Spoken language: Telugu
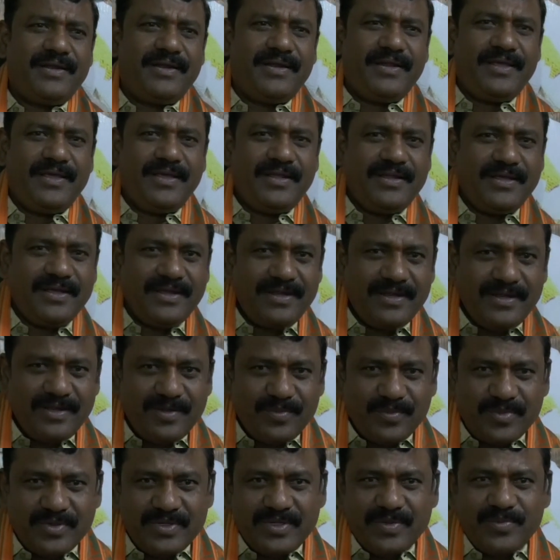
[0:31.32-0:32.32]
నేనే అనేది
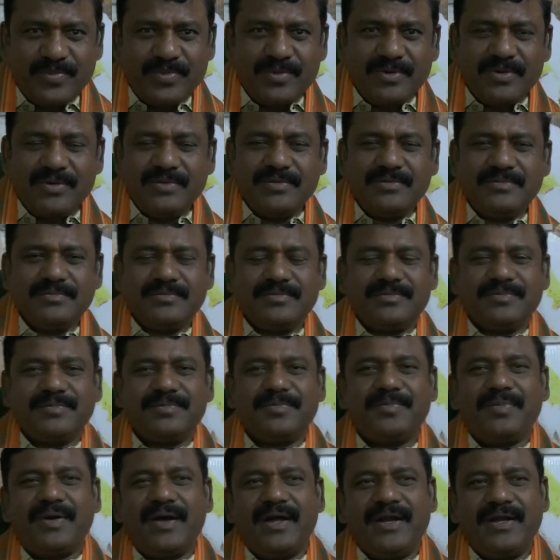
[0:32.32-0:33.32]
ఎప్పుడు చెప్పుకోను
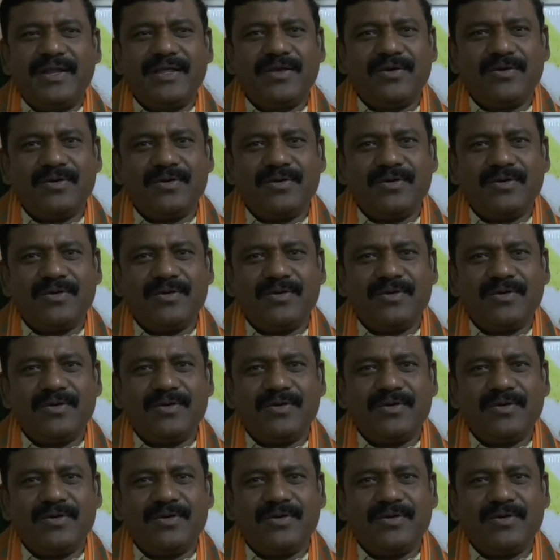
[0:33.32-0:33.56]
పార్టీ